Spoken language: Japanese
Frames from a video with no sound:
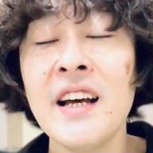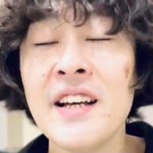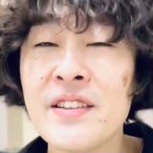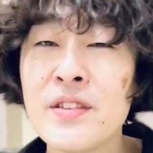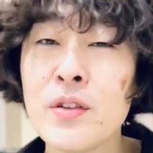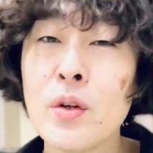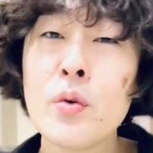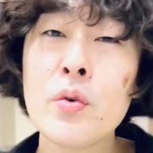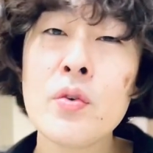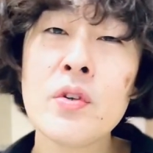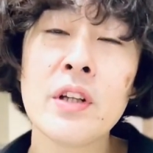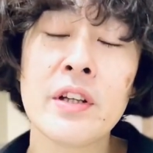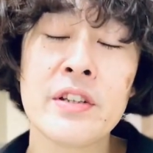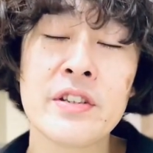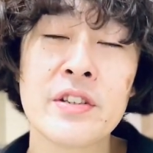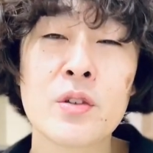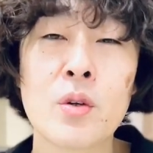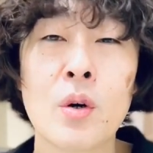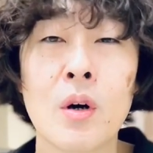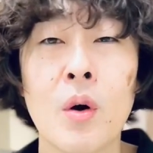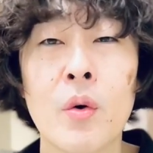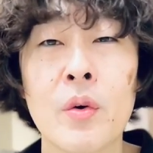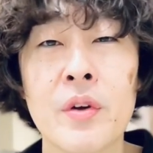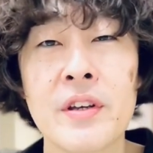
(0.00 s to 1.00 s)
そういう風な事
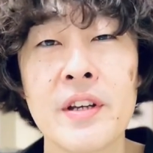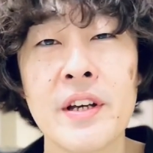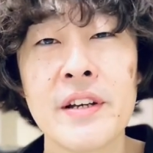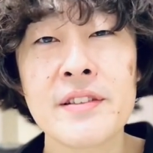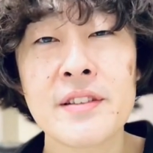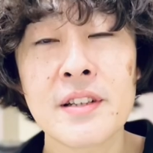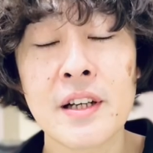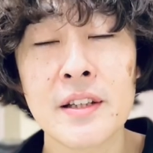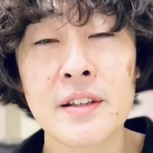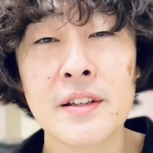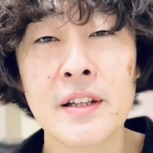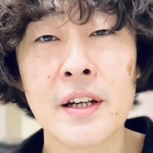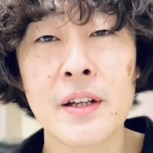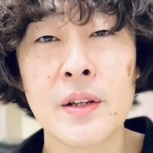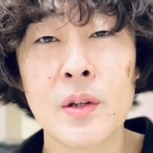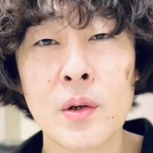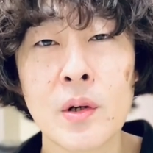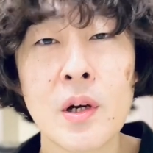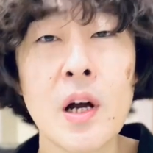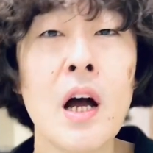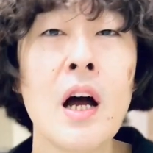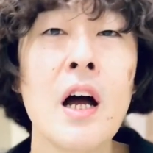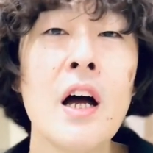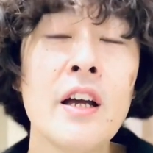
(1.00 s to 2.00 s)
故が起きやすかったり
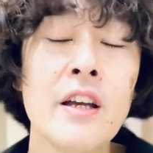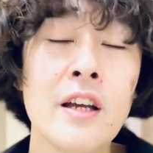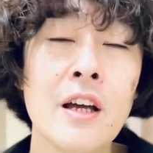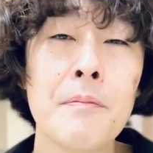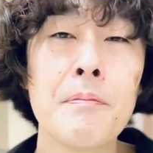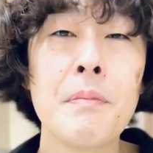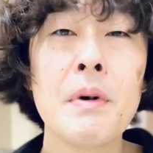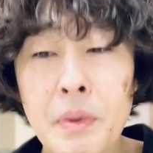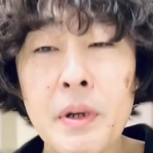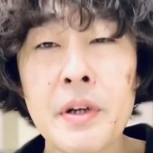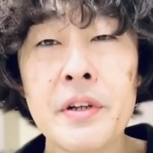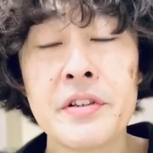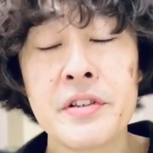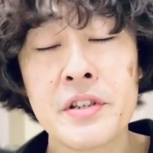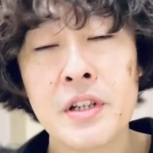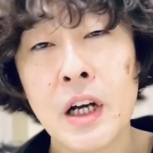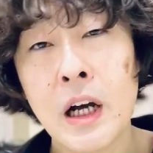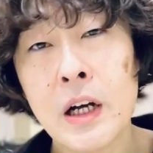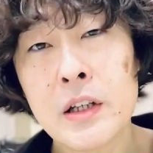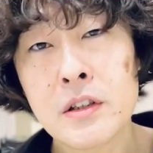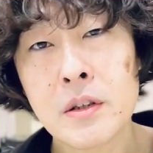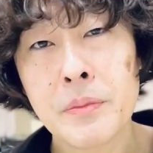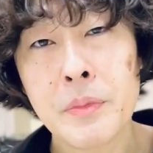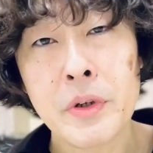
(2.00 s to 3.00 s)
とか、やっぱり白
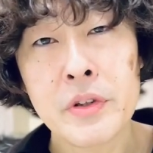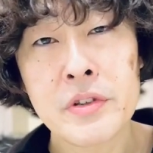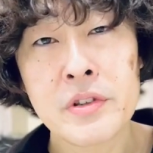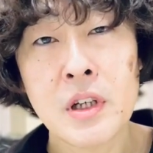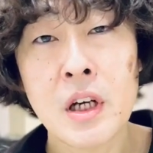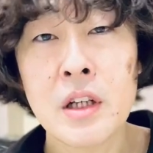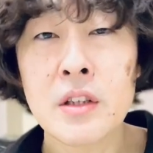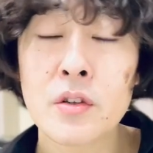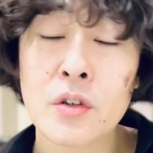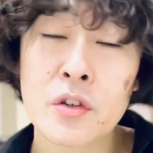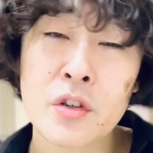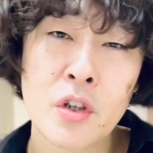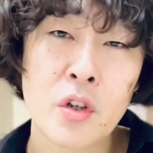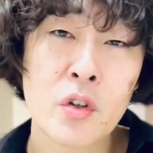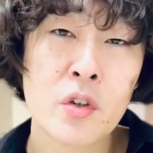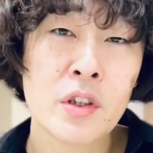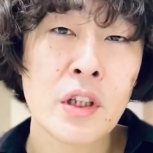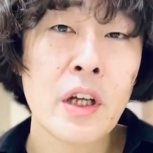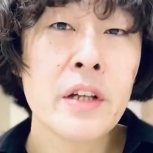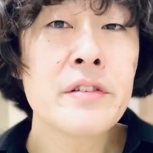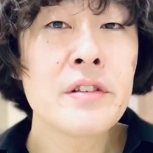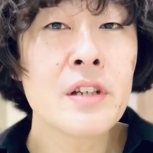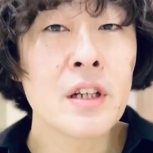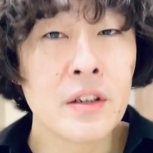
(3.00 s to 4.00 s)
髪染めを使うと黒く
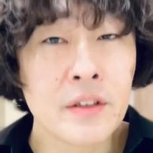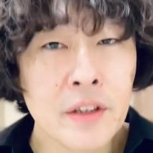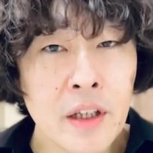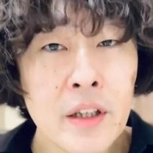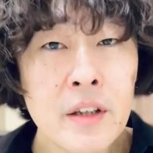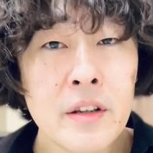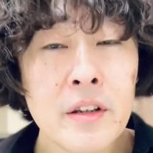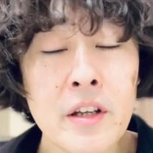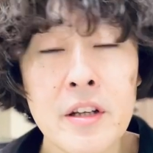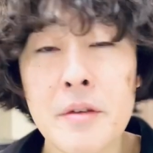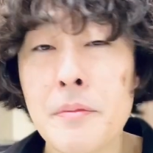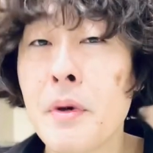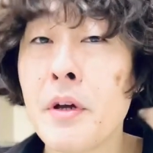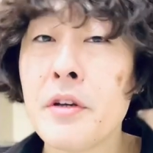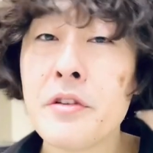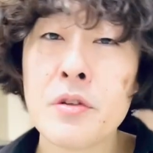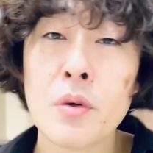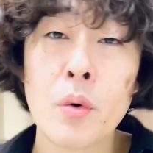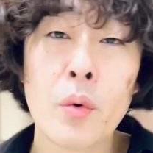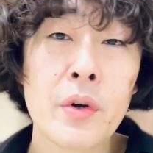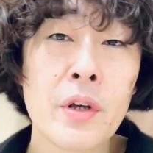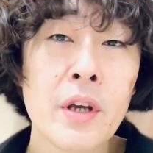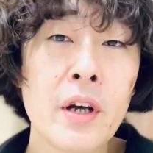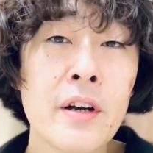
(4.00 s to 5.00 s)
なっちゃうねっていうイメージ
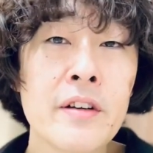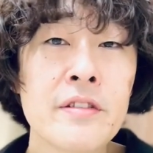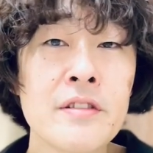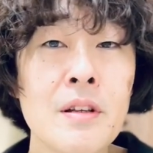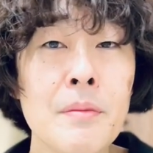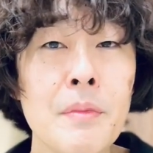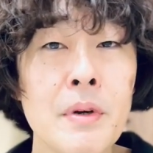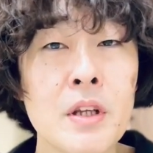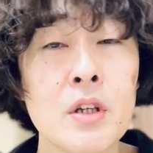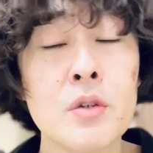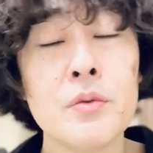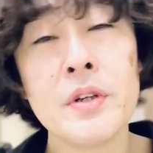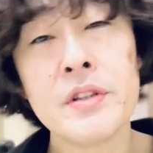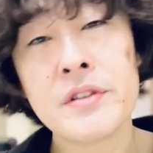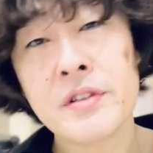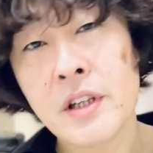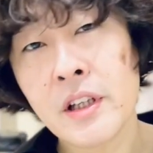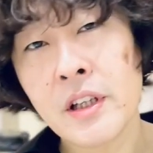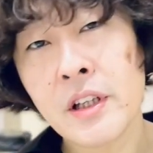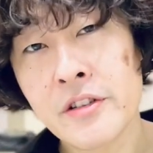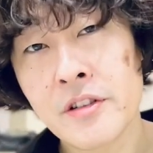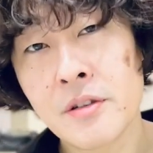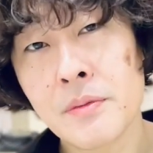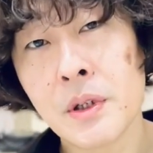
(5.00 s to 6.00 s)
をお客様に植え付
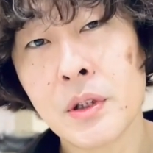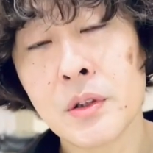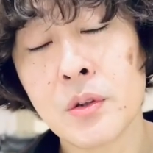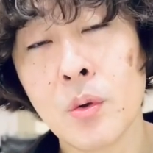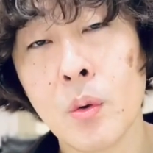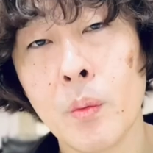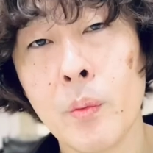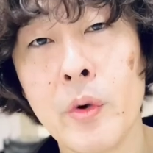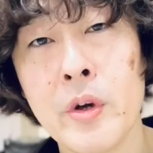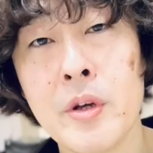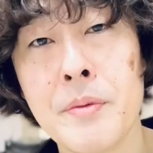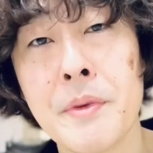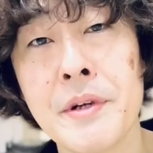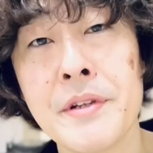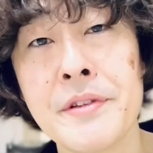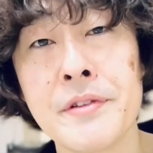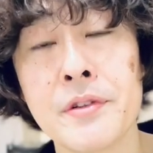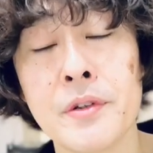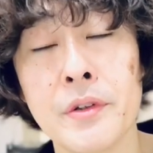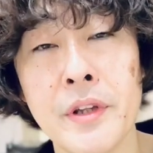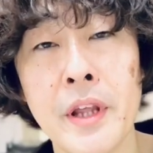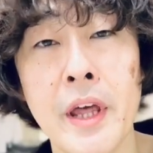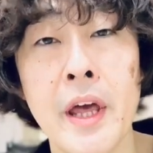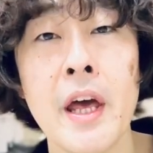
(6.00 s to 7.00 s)
けてしまうと思います
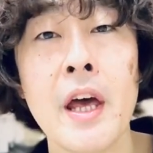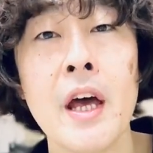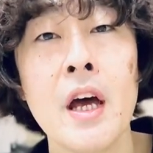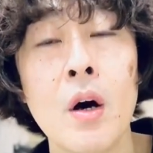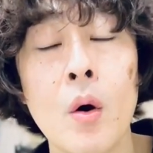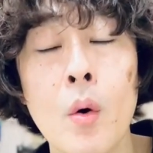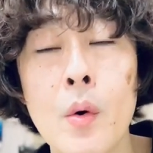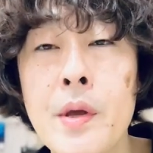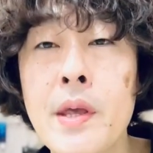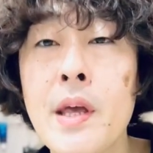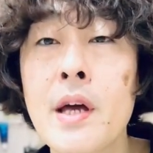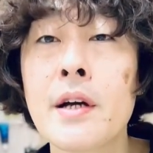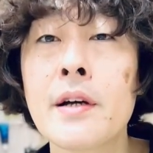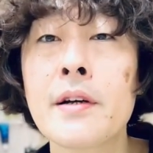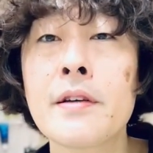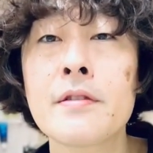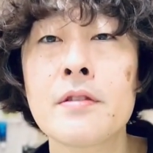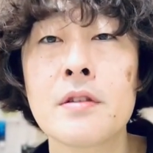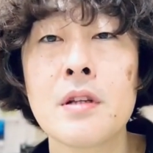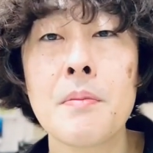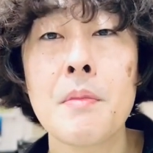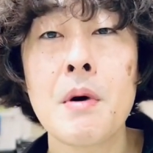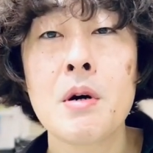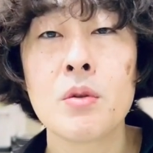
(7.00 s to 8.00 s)
ので、お客
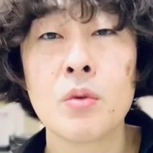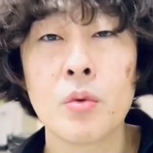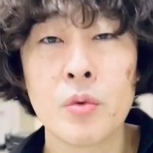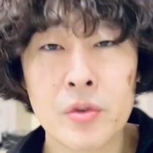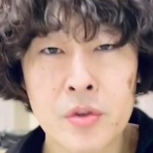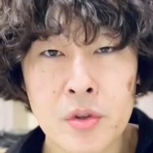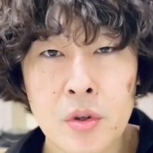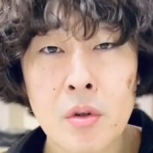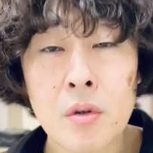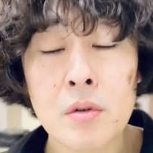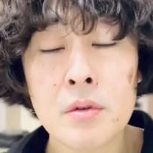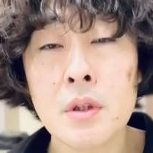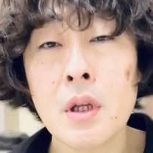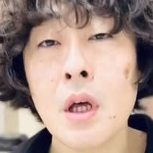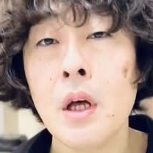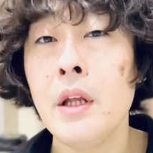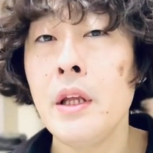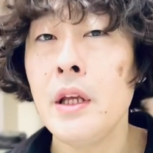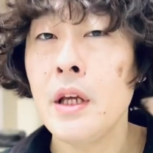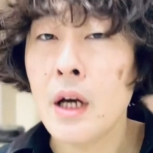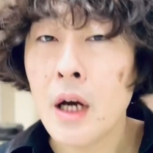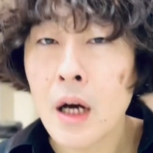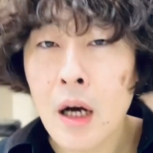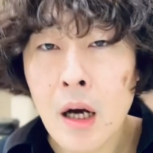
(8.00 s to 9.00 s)
様の状態
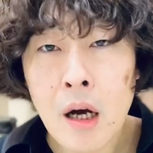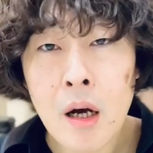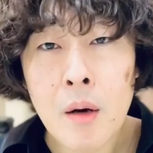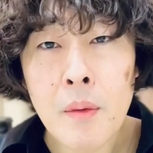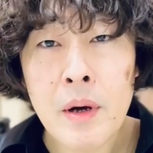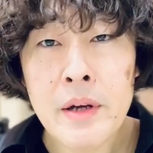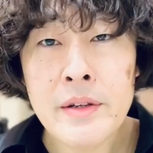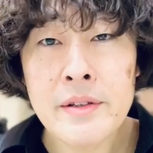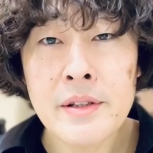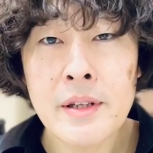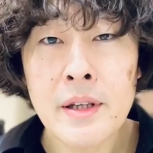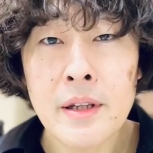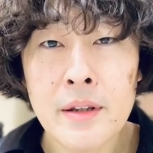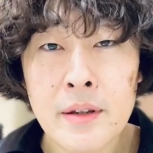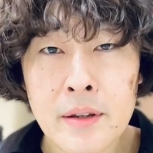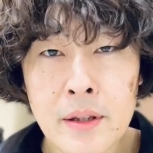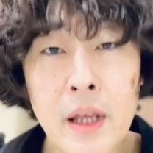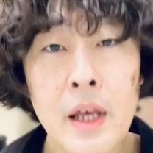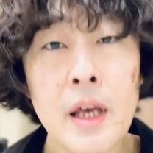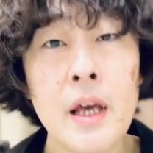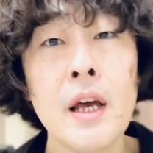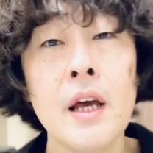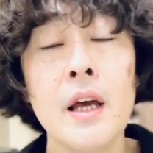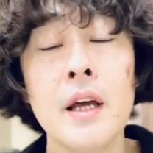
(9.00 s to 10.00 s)
に合わせ
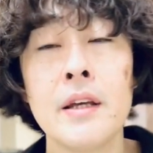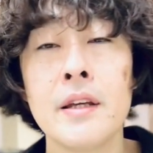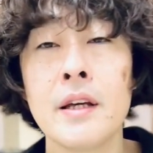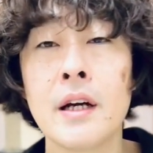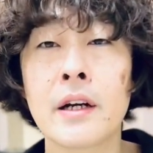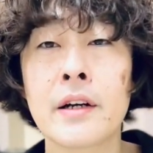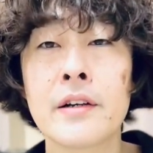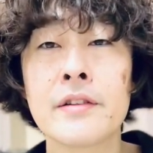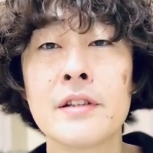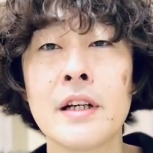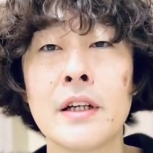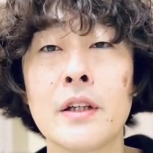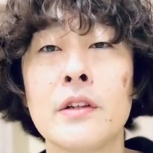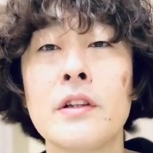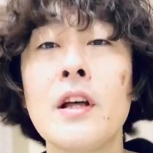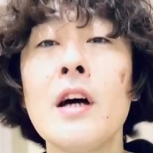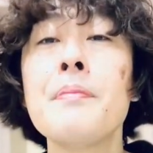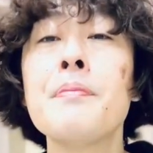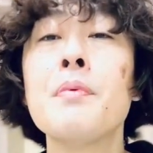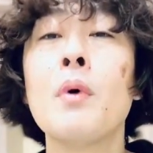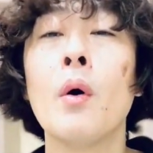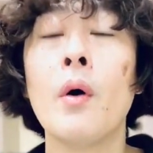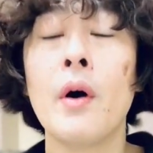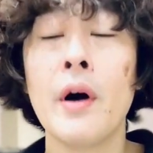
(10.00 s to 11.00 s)
て薬剤の
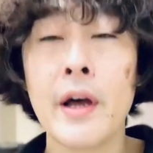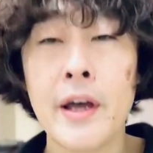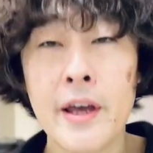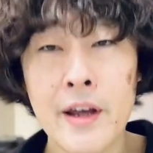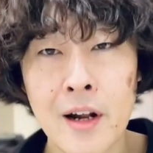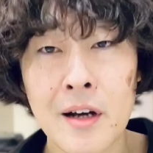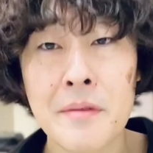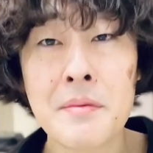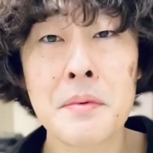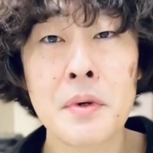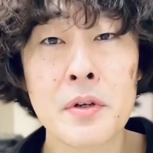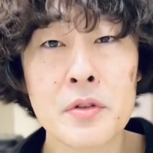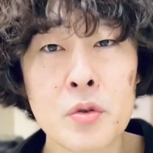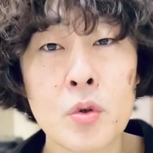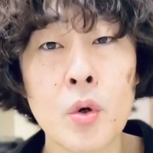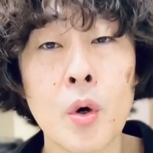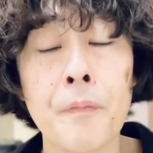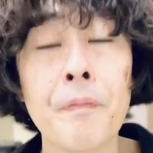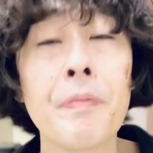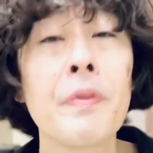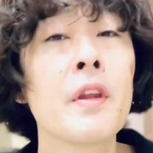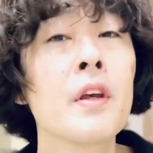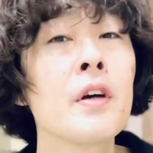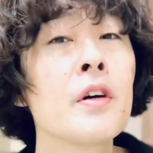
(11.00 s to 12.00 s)
タイプを選びましょ
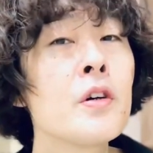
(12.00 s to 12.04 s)
う。